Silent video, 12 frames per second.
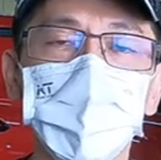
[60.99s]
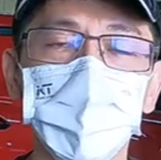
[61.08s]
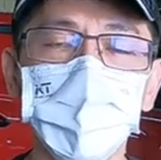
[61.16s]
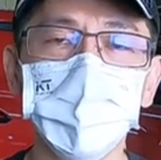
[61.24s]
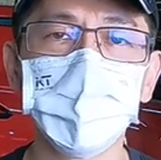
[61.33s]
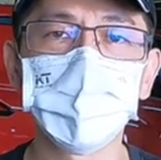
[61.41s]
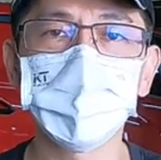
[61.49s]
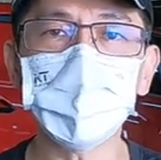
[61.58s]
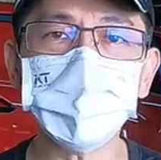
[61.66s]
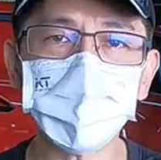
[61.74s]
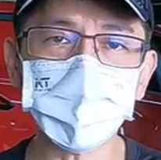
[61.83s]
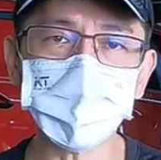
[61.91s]
统，
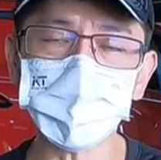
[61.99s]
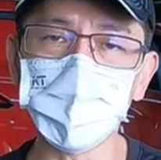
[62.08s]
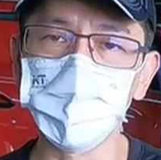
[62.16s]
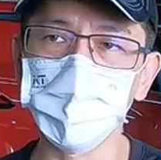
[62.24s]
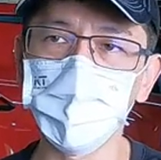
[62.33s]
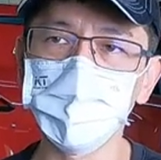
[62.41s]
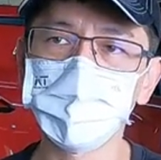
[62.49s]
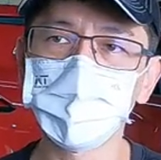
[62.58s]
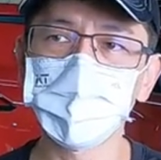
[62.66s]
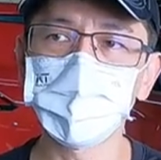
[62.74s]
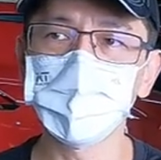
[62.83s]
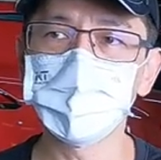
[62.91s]
但这个系统啊，
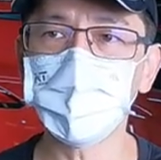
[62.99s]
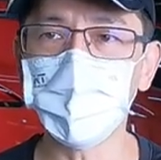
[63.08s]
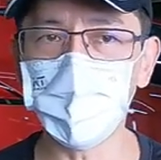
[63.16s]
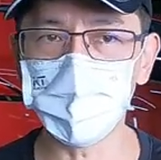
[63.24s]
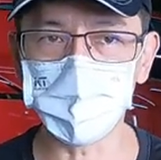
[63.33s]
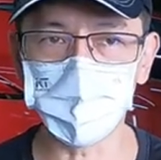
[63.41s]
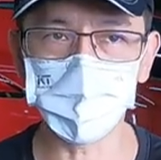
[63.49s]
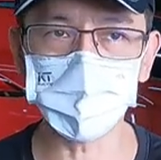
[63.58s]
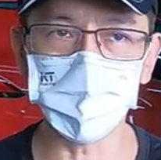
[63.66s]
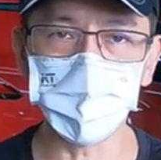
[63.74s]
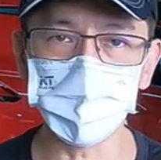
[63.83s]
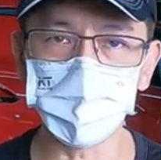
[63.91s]
它有一
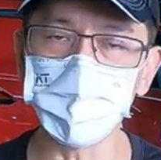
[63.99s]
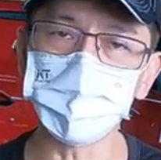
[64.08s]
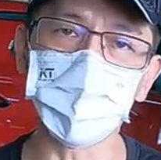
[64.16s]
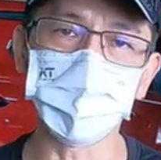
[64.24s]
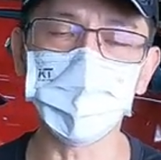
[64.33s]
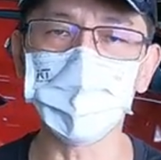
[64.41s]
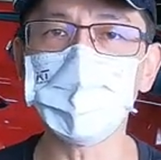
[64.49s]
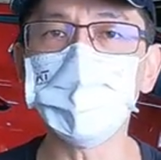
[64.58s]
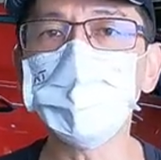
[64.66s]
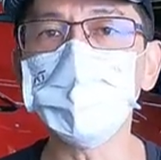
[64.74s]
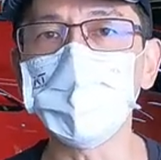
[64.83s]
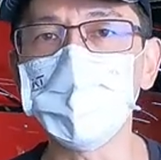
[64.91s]
个优点，也有一个
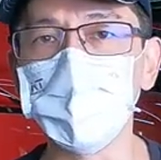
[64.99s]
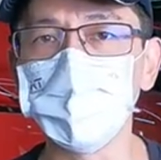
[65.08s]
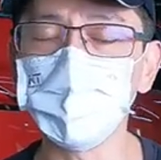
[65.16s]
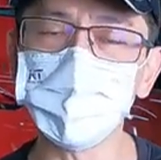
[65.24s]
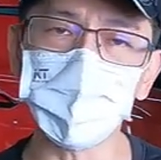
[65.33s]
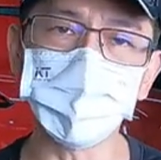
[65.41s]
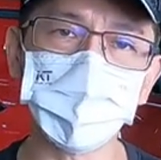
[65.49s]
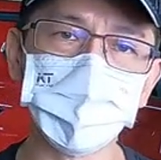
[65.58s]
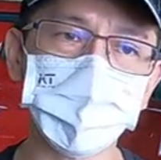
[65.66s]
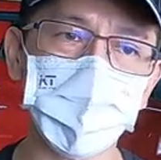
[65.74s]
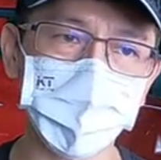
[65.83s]
缺点，优点就是